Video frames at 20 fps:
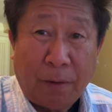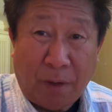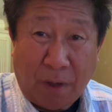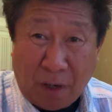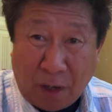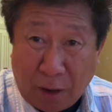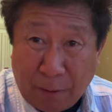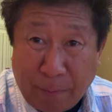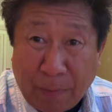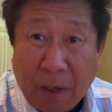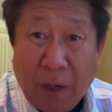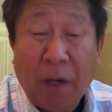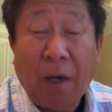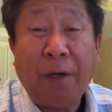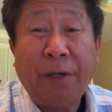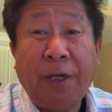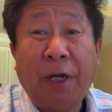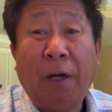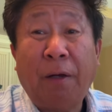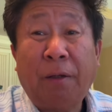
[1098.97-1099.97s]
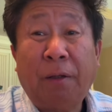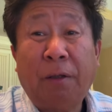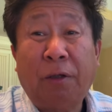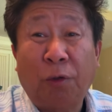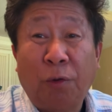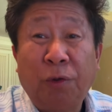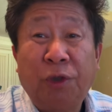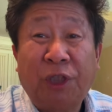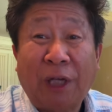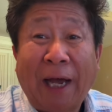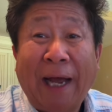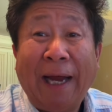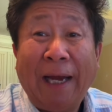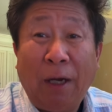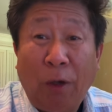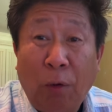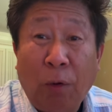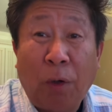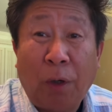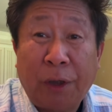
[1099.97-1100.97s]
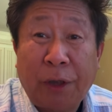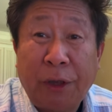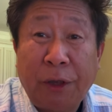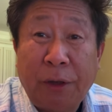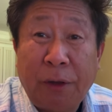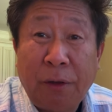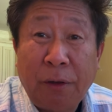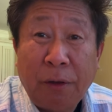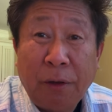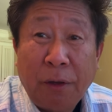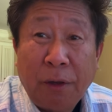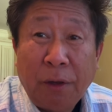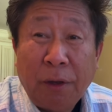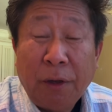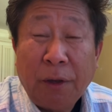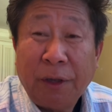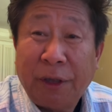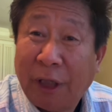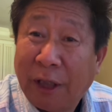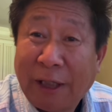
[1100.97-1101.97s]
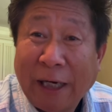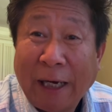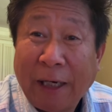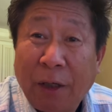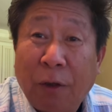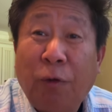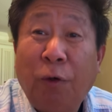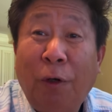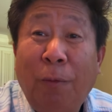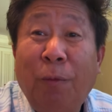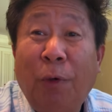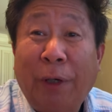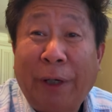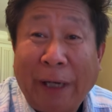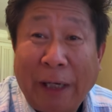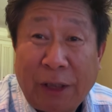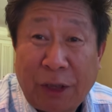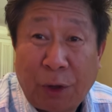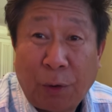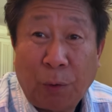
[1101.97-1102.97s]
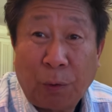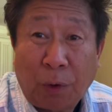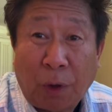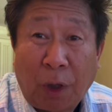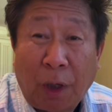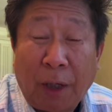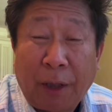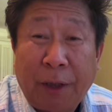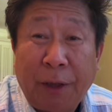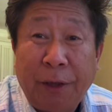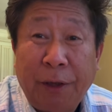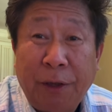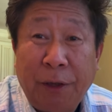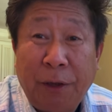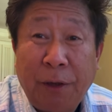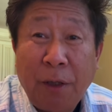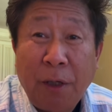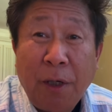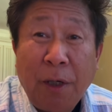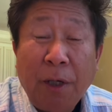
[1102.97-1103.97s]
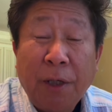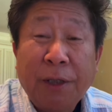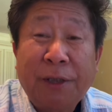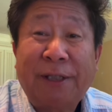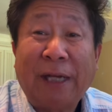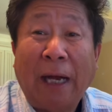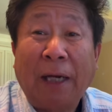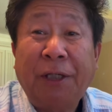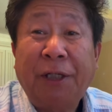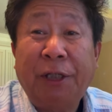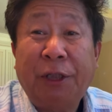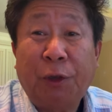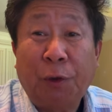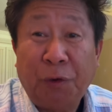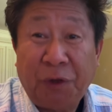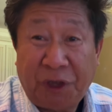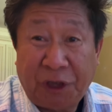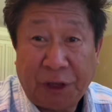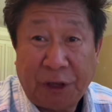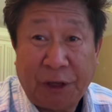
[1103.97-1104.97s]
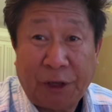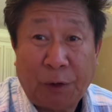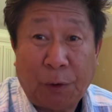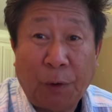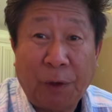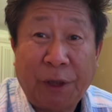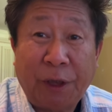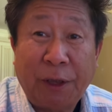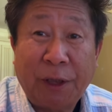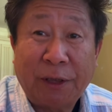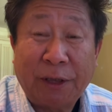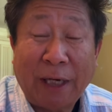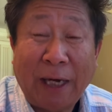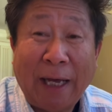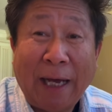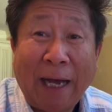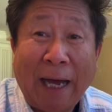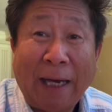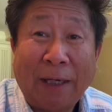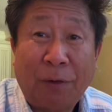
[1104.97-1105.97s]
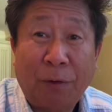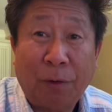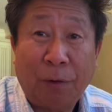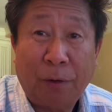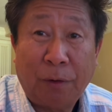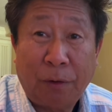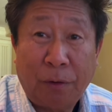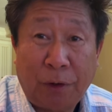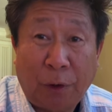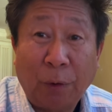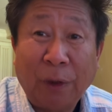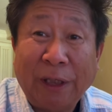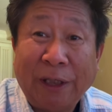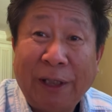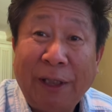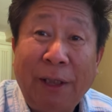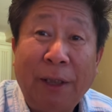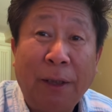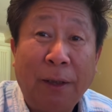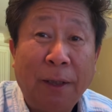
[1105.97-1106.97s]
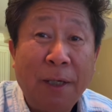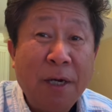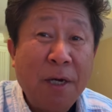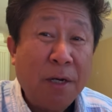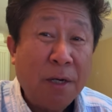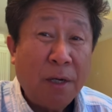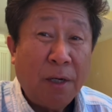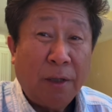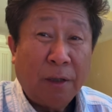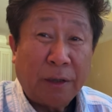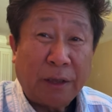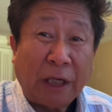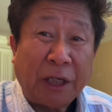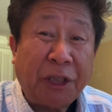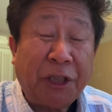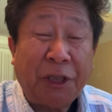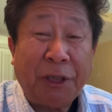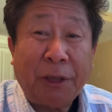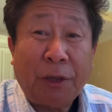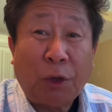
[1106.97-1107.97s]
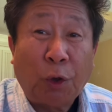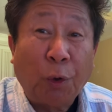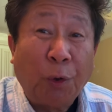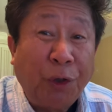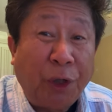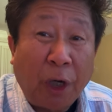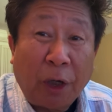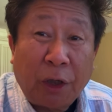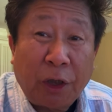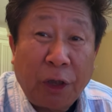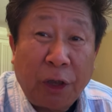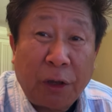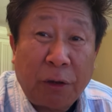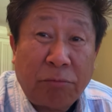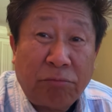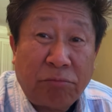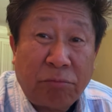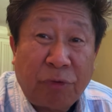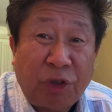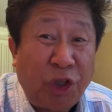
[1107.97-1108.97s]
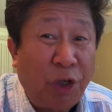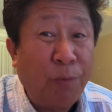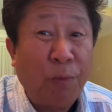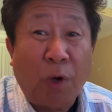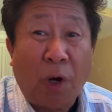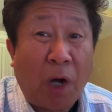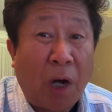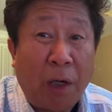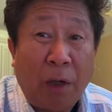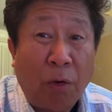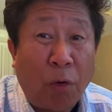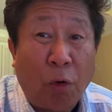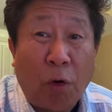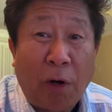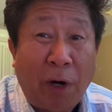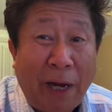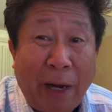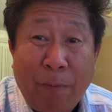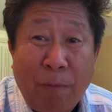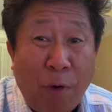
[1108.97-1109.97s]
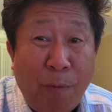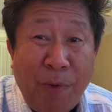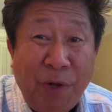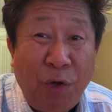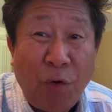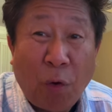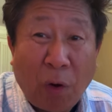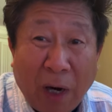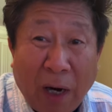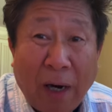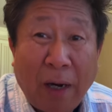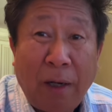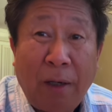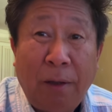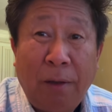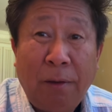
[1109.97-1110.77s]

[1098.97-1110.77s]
ở mà ở nhà tồn tại lụa cứ để ra nếu có một cái chủ đó có cái nữa sáng chỉ chun chỉ chỉ số tiền nó sẽ là hạ đó cho nó thi ta chỉ tôi giờ cứ tôi mua ở ô em mua miêu là